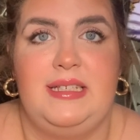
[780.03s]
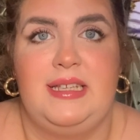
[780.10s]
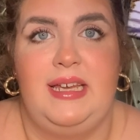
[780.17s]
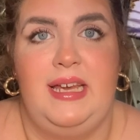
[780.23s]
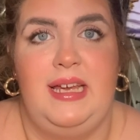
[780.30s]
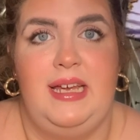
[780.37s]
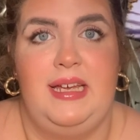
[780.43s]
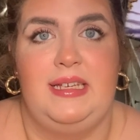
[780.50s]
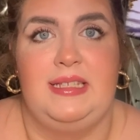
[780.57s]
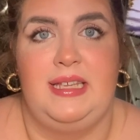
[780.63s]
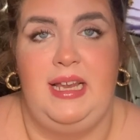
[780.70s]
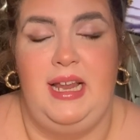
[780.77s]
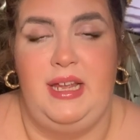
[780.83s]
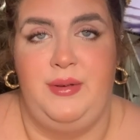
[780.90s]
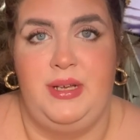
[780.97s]
que
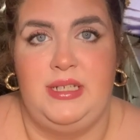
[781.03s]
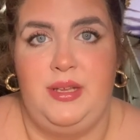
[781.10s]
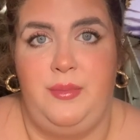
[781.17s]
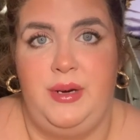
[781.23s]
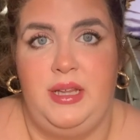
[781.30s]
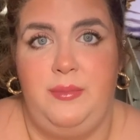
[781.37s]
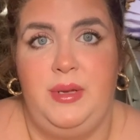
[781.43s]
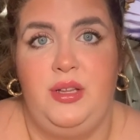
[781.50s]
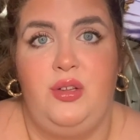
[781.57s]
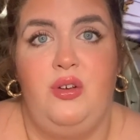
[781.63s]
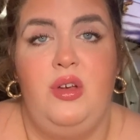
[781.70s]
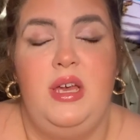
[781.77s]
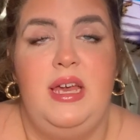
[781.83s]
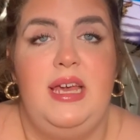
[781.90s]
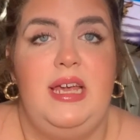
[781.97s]
se la llevó a ese apartamento
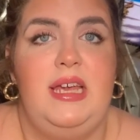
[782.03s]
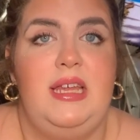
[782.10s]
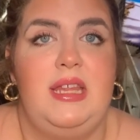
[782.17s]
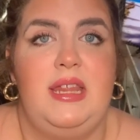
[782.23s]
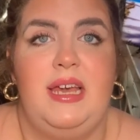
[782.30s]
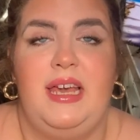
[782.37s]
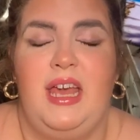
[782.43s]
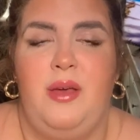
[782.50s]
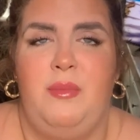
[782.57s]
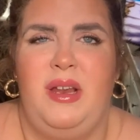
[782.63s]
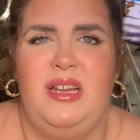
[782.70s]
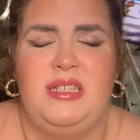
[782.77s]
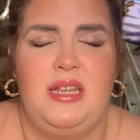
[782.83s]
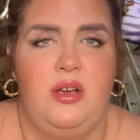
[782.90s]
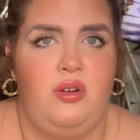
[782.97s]
y dice que
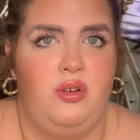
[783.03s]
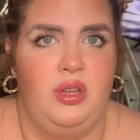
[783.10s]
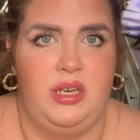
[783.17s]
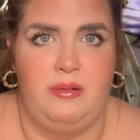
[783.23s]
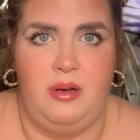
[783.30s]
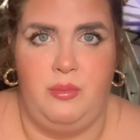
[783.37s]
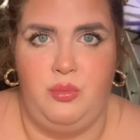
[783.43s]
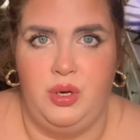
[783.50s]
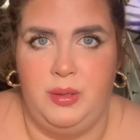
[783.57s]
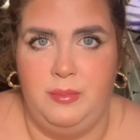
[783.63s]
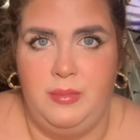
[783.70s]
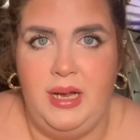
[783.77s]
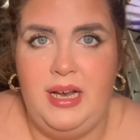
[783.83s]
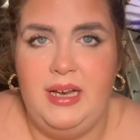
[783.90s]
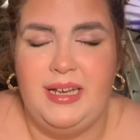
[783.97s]
Emily se encontraba muy
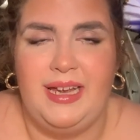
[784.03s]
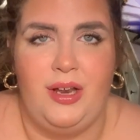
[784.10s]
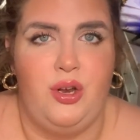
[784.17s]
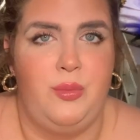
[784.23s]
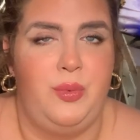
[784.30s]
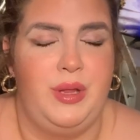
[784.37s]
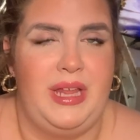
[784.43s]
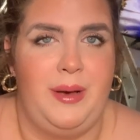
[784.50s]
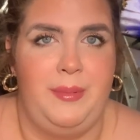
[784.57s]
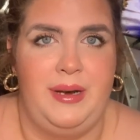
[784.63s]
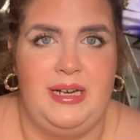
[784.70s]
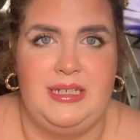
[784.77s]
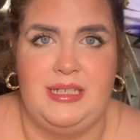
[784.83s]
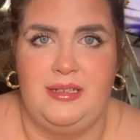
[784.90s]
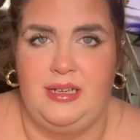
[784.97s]
mal, que no podía
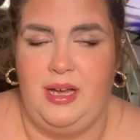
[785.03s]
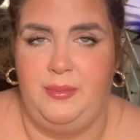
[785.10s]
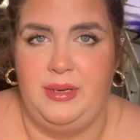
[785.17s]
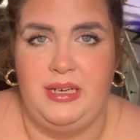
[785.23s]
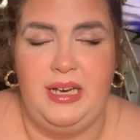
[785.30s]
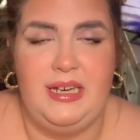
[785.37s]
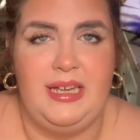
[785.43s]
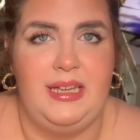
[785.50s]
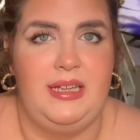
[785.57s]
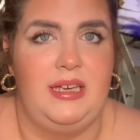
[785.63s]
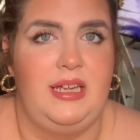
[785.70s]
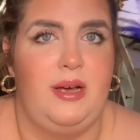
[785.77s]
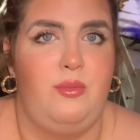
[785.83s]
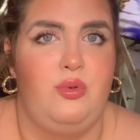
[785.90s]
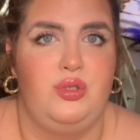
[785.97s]
apenas caminar, que
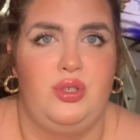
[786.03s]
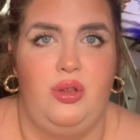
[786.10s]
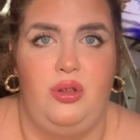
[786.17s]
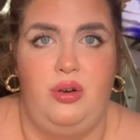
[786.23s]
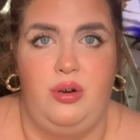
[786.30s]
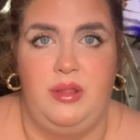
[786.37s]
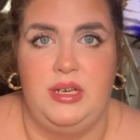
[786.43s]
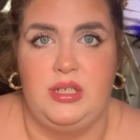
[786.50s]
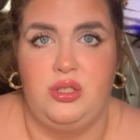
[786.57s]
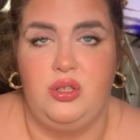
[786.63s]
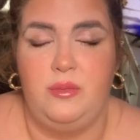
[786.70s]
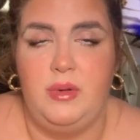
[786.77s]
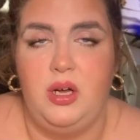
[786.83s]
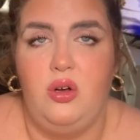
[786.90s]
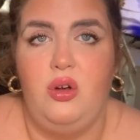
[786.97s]
tenía mucho dolor de
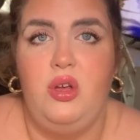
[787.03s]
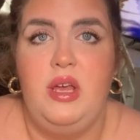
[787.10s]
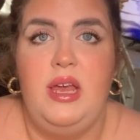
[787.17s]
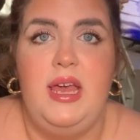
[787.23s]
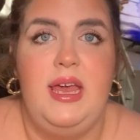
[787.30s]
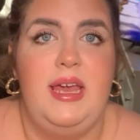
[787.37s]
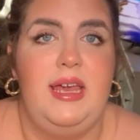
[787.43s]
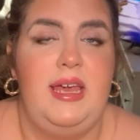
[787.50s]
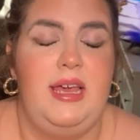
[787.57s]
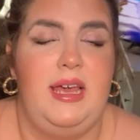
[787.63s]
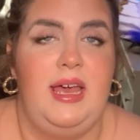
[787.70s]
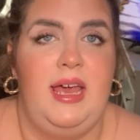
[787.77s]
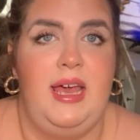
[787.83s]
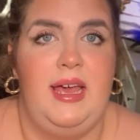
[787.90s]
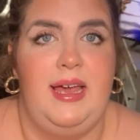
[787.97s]
estómago y
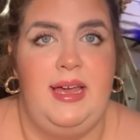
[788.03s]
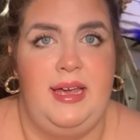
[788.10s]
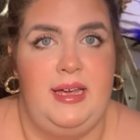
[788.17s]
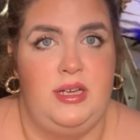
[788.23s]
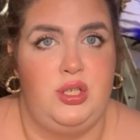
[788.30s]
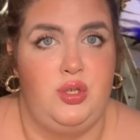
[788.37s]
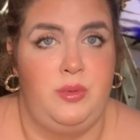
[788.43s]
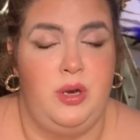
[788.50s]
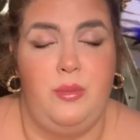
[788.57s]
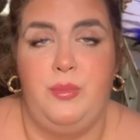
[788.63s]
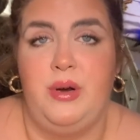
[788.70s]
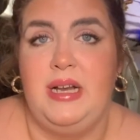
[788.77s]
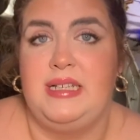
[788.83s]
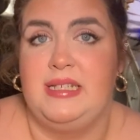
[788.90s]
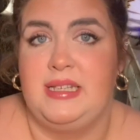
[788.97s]
que eh, subieron
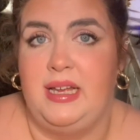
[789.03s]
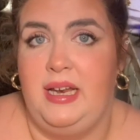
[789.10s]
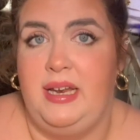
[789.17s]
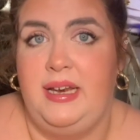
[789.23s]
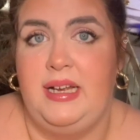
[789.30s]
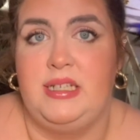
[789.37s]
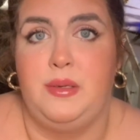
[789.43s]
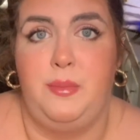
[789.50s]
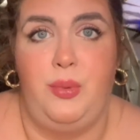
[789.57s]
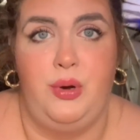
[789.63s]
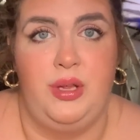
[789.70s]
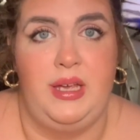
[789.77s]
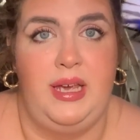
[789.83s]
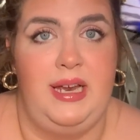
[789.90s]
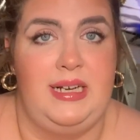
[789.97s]
por las escaleras
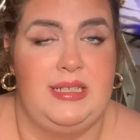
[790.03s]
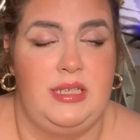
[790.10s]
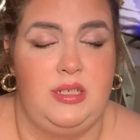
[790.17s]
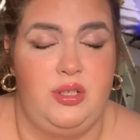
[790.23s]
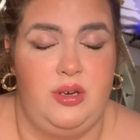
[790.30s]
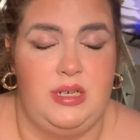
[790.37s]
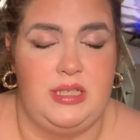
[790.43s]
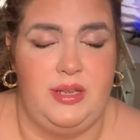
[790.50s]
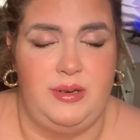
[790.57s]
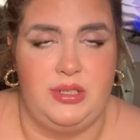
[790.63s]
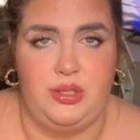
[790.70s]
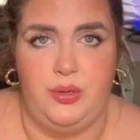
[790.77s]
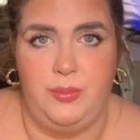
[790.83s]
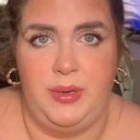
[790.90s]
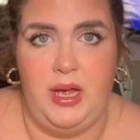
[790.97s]
porque el ascensor estaba
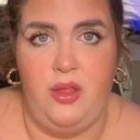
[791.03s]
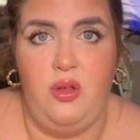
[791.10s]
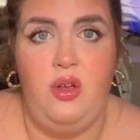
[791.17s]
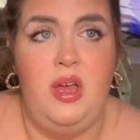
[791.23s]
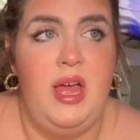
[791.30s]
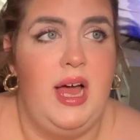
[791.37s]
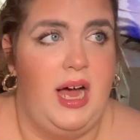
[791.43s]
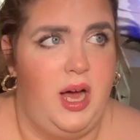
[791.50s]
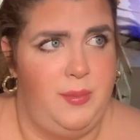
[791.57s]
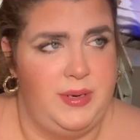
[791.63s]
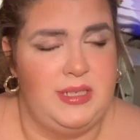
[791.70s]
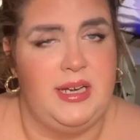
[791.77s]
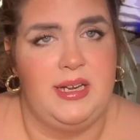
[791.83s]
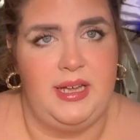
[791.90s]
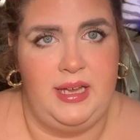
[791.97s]
estropeado, a
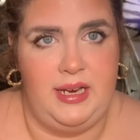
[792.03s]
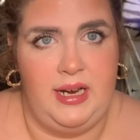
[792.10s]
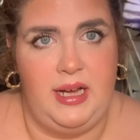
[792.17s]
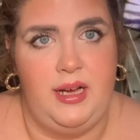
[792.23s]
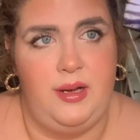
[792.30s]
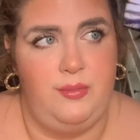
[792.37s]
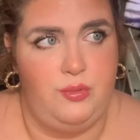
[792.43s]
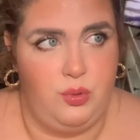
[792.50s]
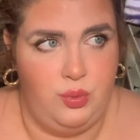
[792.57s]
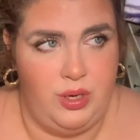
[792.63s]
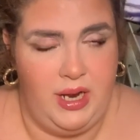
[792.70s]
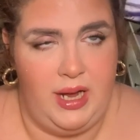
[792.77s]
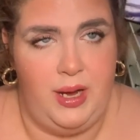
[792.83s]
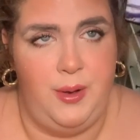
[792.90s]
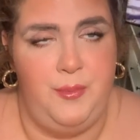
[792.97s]
pesar que era
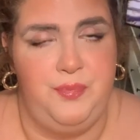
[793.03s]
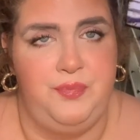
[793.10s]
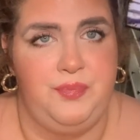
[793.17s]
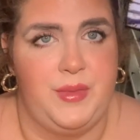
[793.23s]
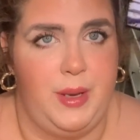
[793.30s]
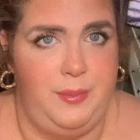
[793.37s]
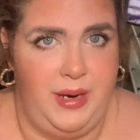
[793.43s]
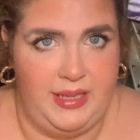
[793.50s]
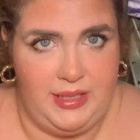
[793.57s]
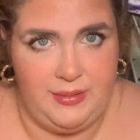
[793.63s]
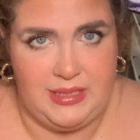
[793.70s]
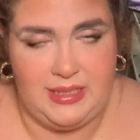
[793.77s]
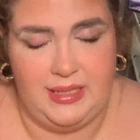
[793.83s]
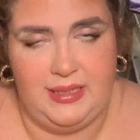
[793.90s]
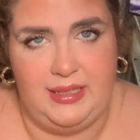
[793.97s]
una mm, planta
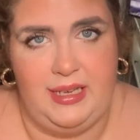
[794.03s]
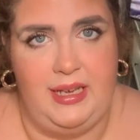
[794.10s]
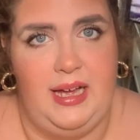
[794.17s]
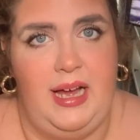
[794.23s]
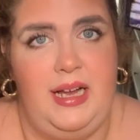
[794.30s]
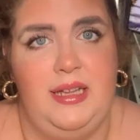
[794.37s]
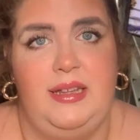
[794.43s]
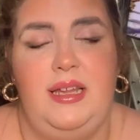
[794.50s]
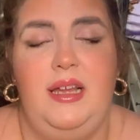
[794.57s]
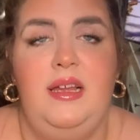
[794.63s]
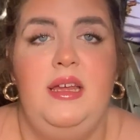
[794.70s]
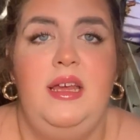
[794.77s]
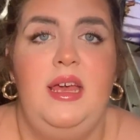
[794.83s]
bastante alta